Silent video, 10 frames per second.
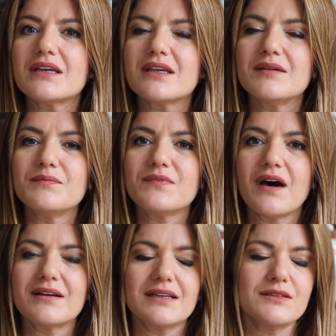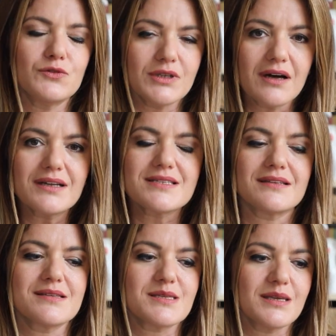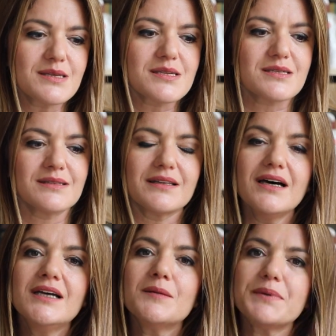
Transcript: Ekim tarihli Dünya Gazetesi yazısında